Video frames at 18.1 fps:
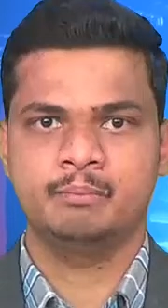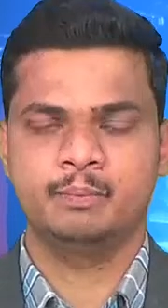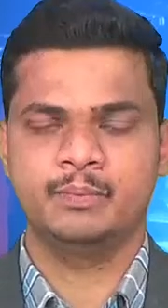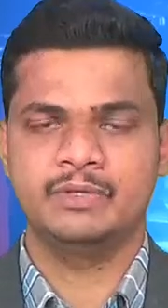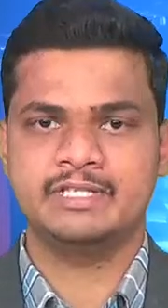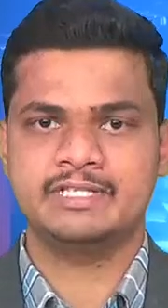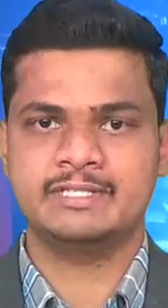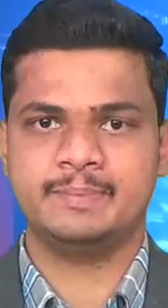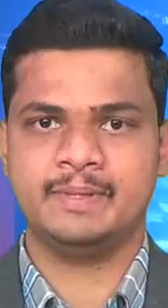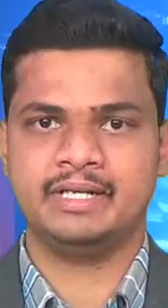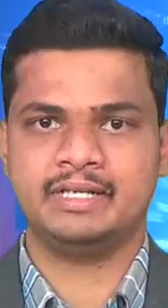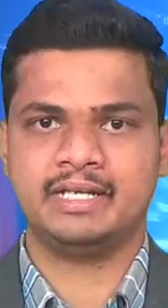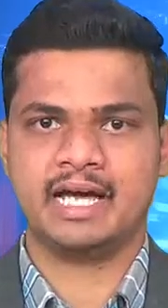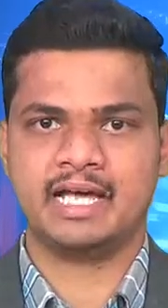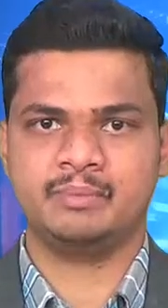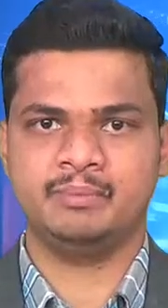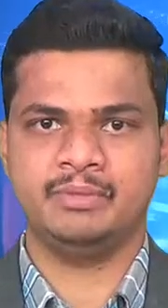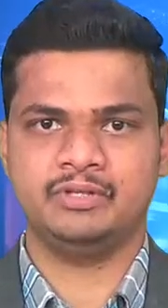
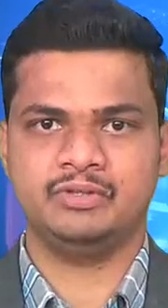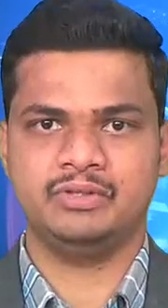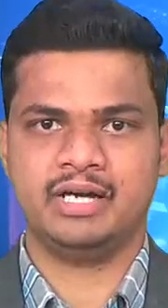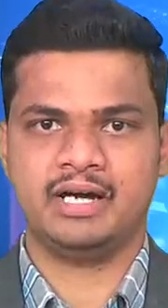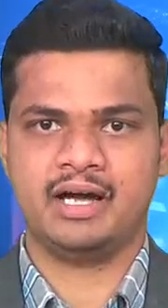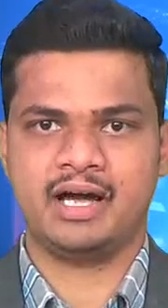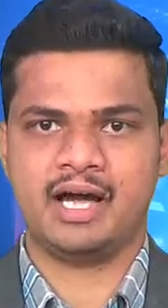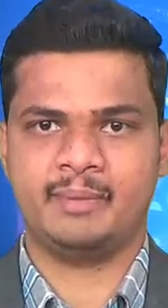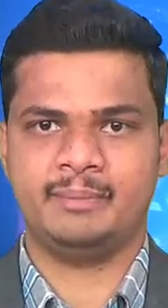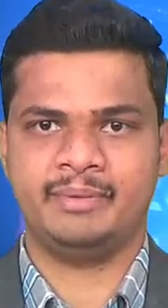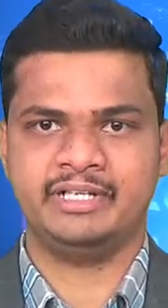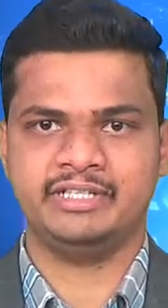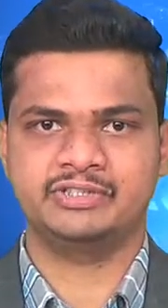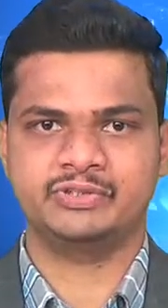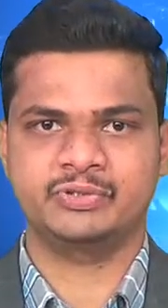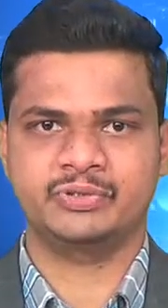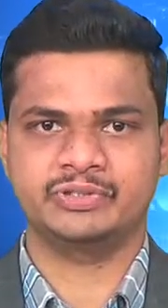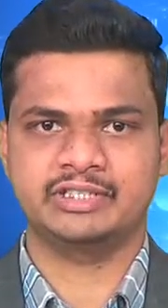మున్సిపల్ కార్మికుల
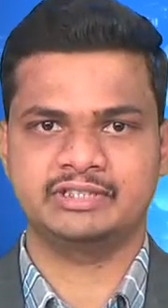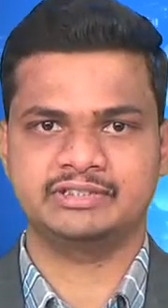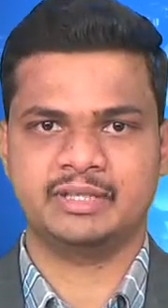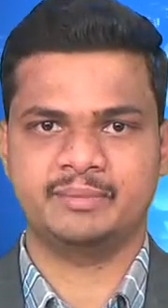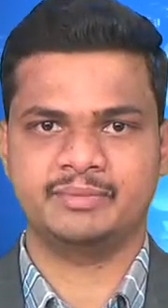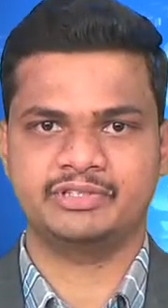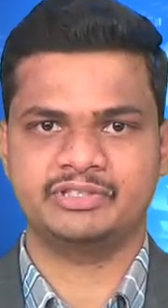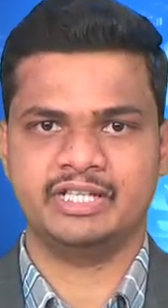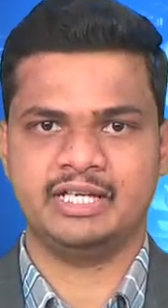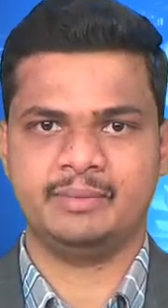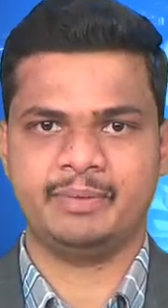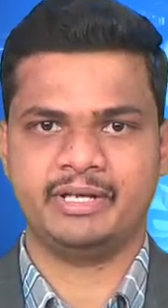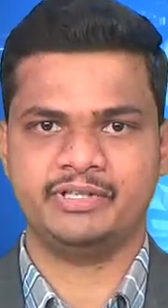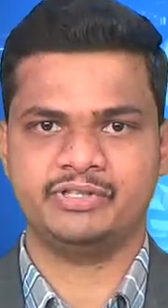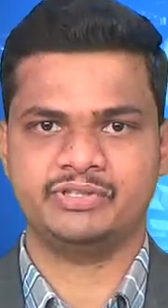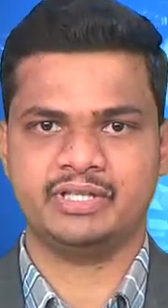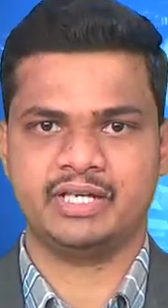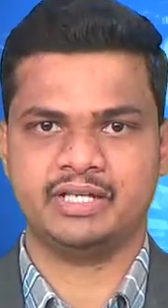అపరిష్కృత సమస్యల
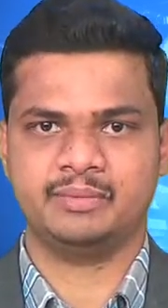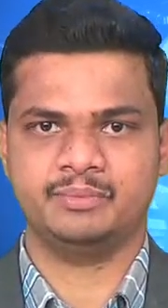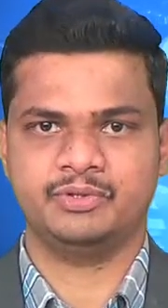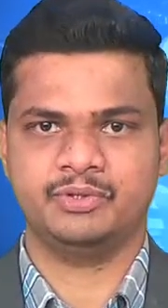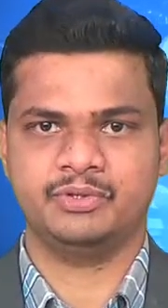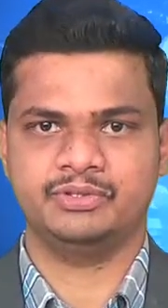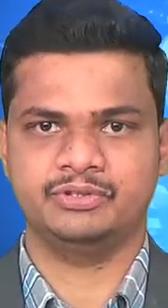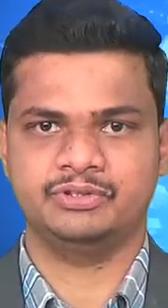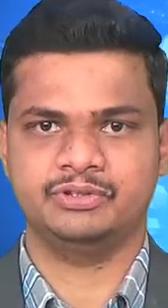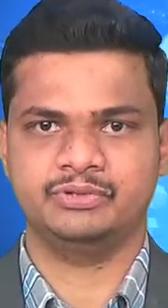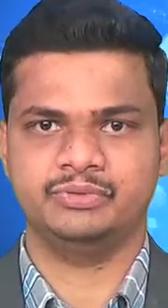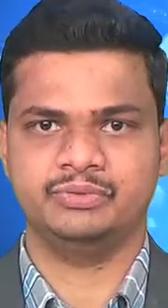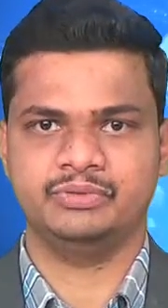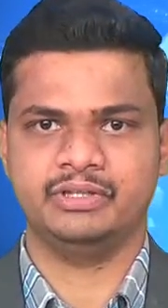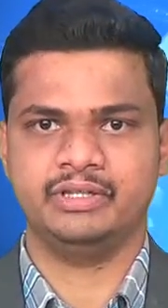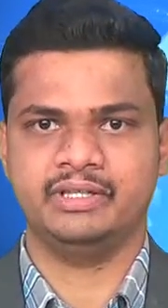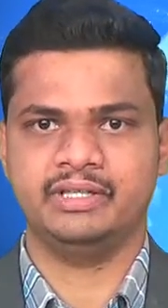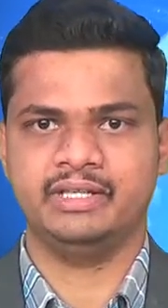పరిష్కారం కోరుతూ
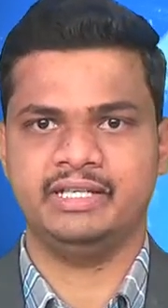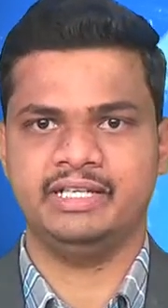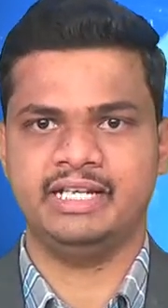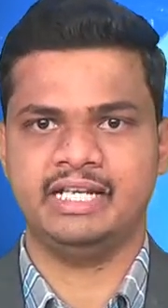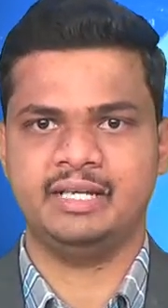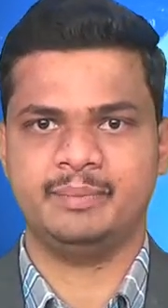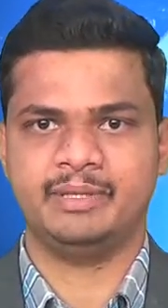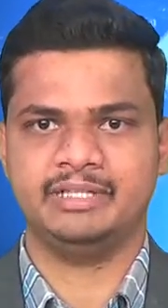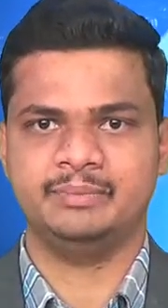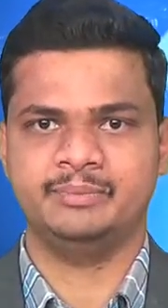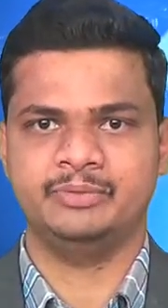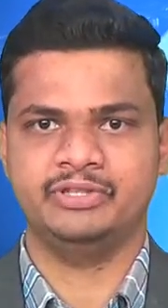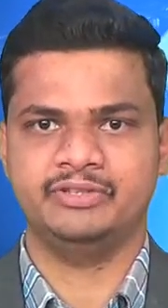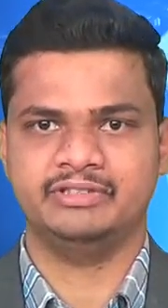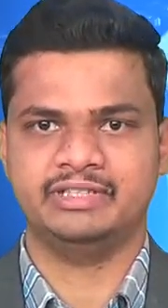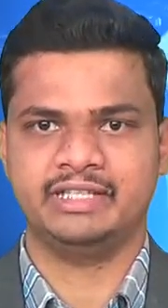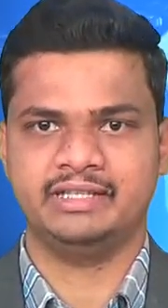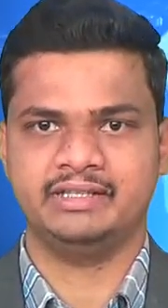ఈ నెల
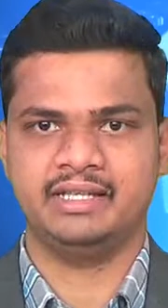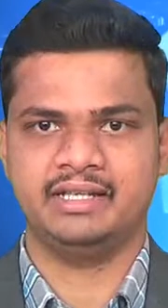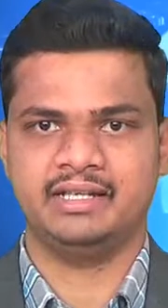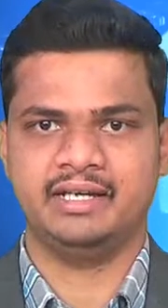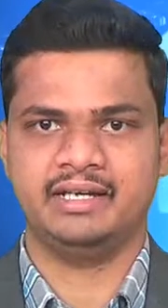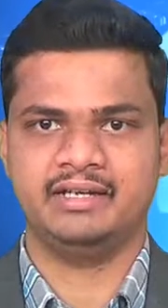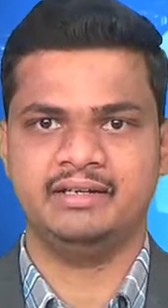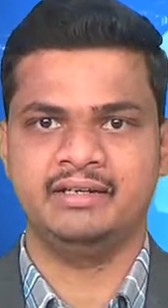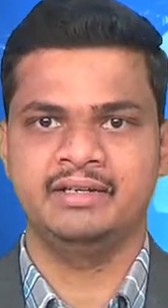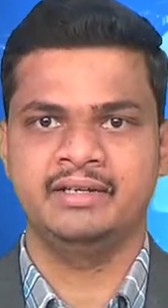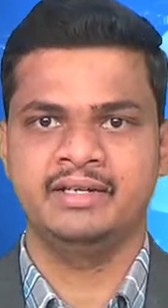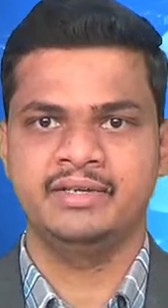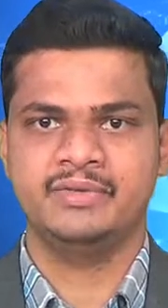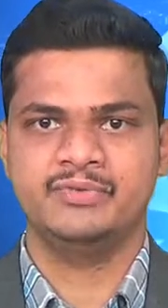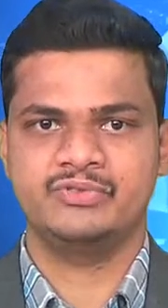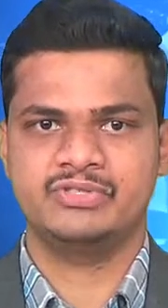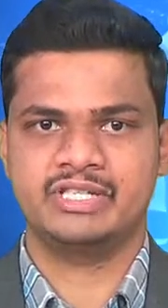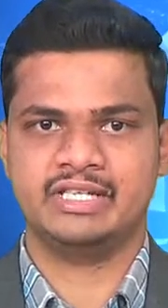పదమూడవ తేదీన
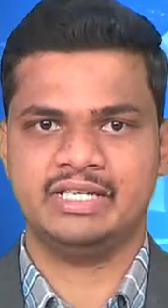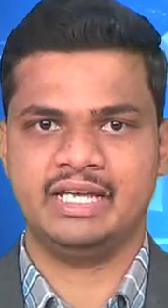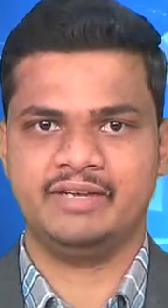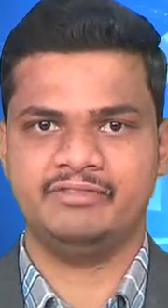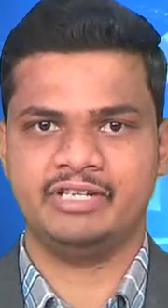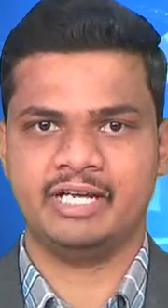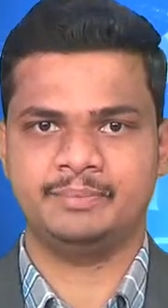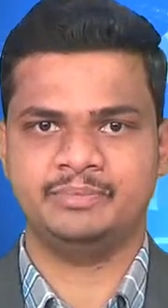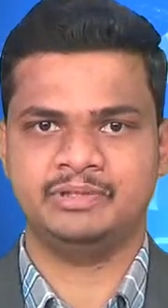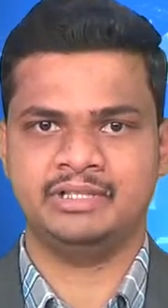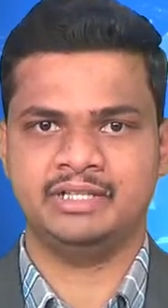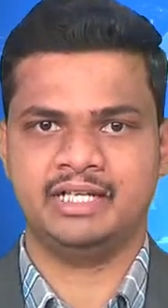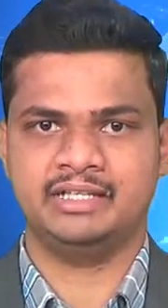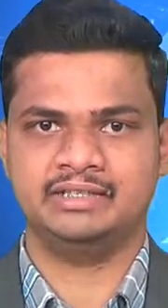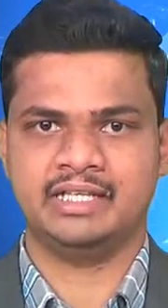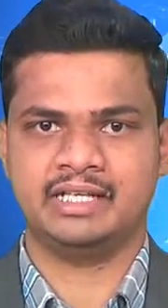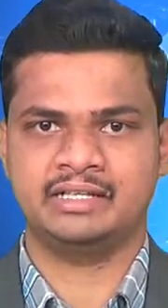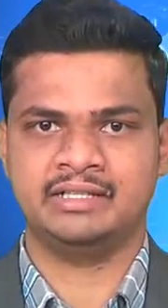జిల్లా
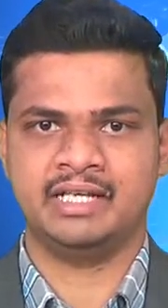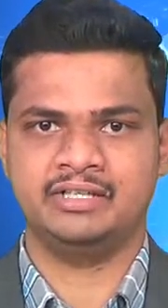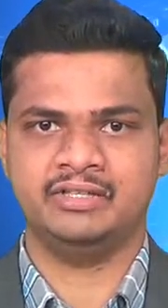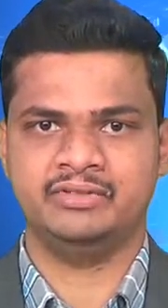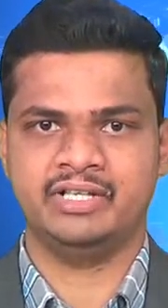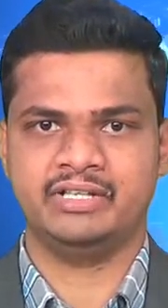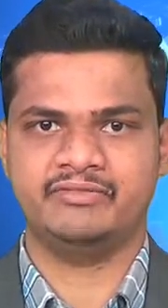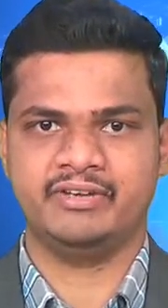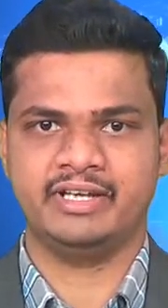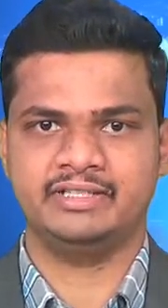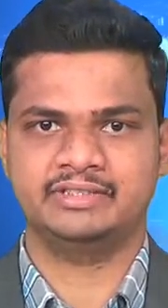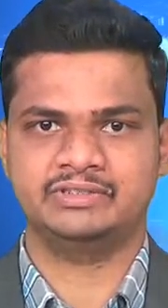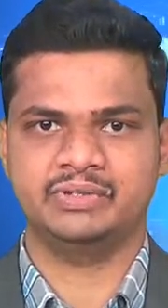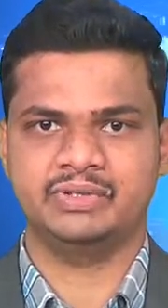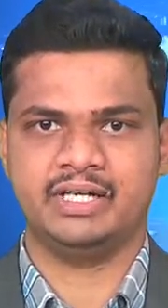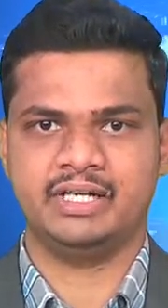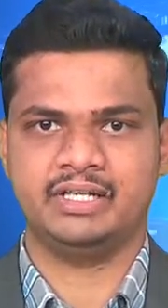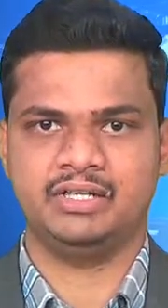వ్యాప్తంగా ధర్నాలు
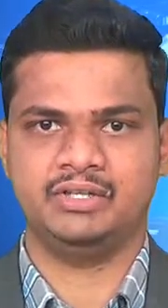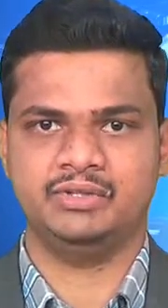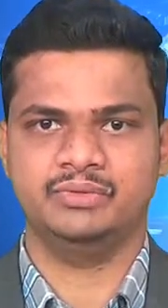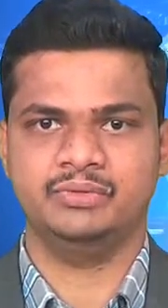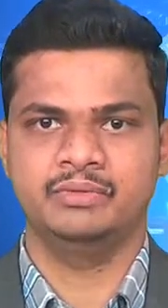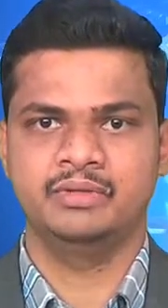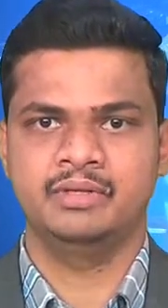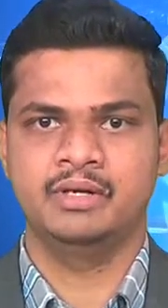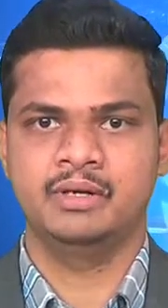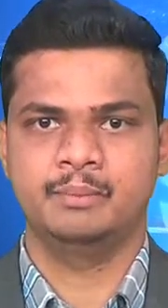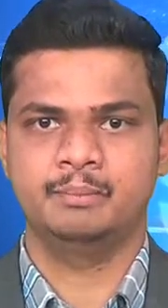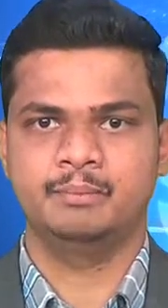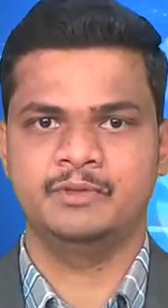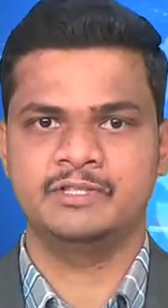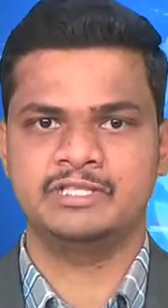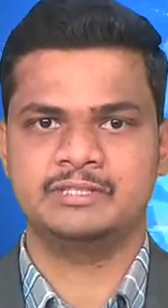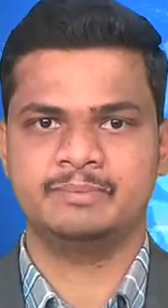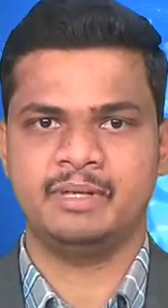నిర్వహిస్తున్నట్లు
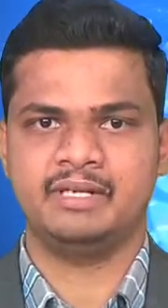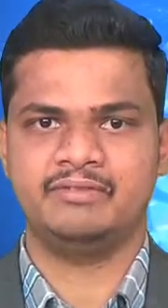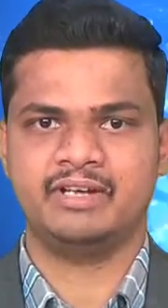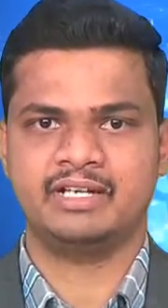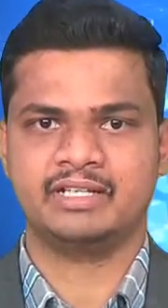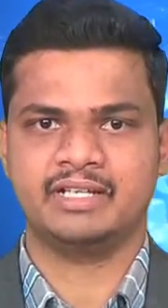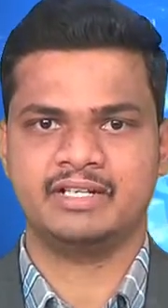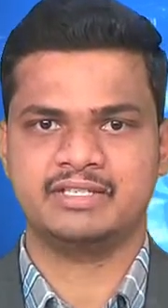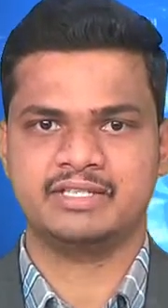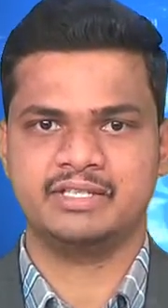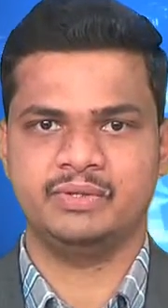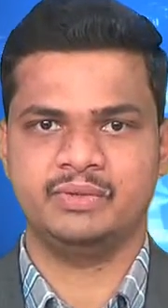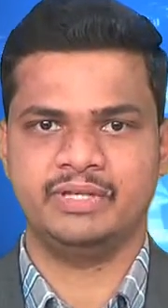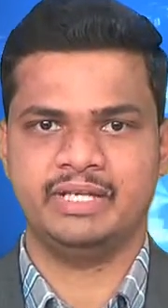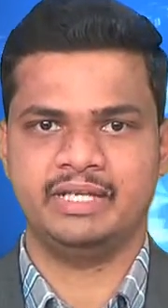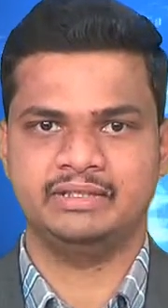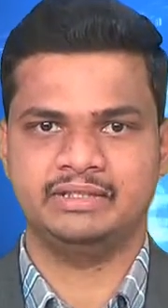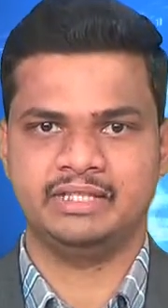మున్సిపల్ వర్కర్స్ యూనియన్